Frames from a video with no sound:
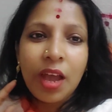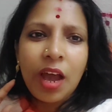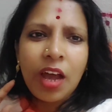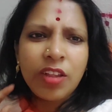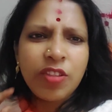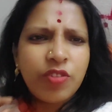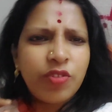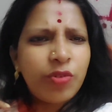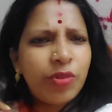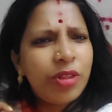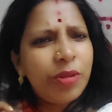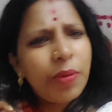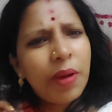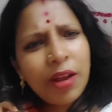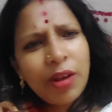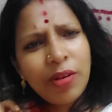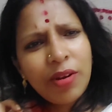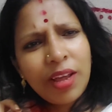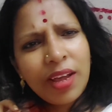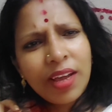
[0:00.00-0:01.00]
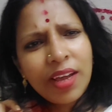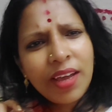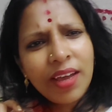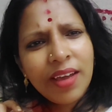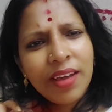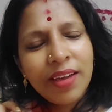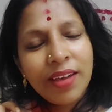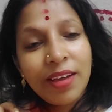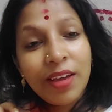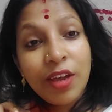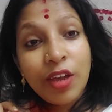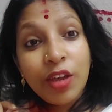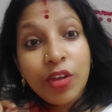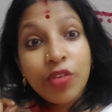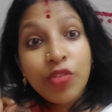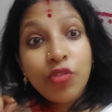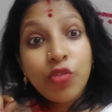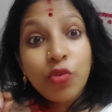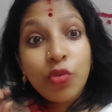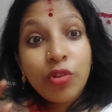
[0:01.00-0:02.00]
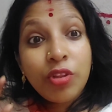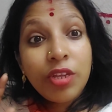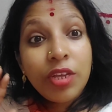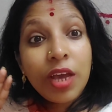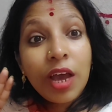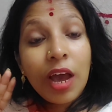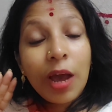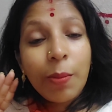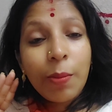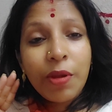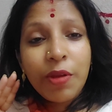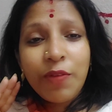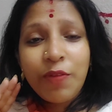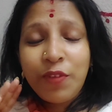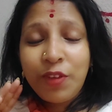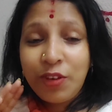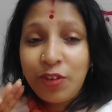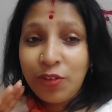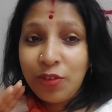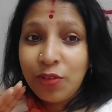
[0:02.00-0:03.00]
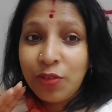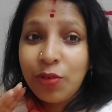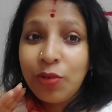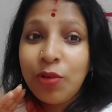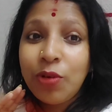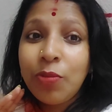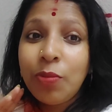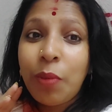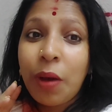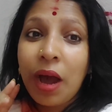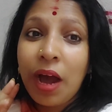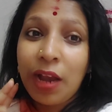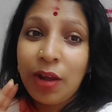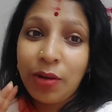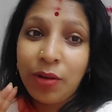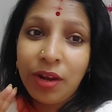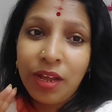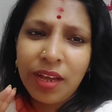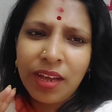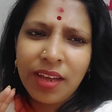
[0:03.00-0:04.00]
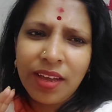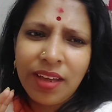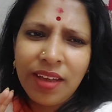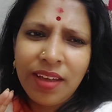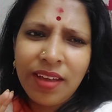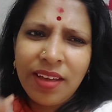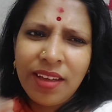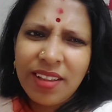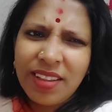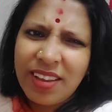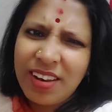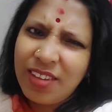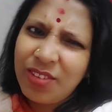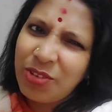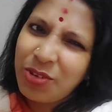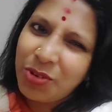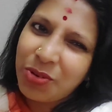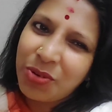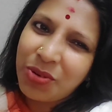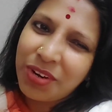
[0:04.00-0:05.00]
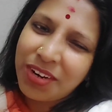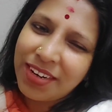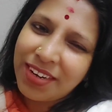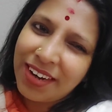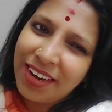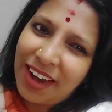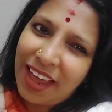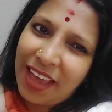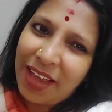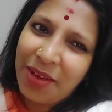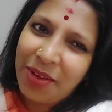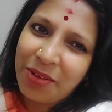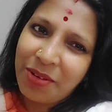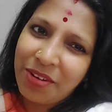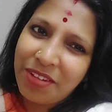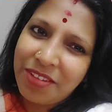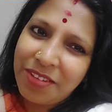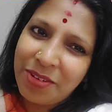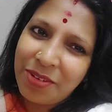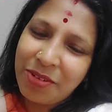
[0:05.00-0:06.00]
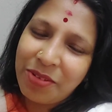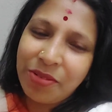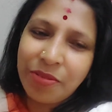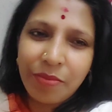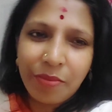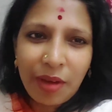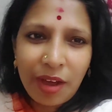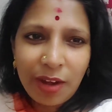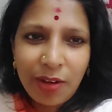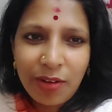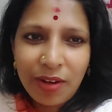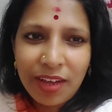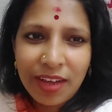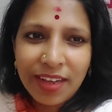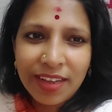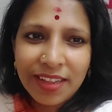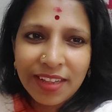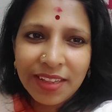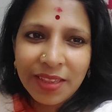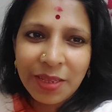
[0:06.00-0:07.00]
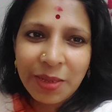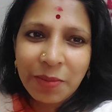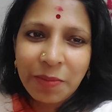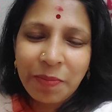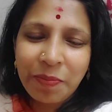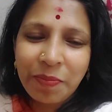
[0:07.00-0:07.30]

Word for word: আর যদি ভালো লাগে যদি আমার ভিডিওগুলো ভালো লাগে তাহলে ছোট্ট একটা লাইক করে যেও ভালো লাগে তাতে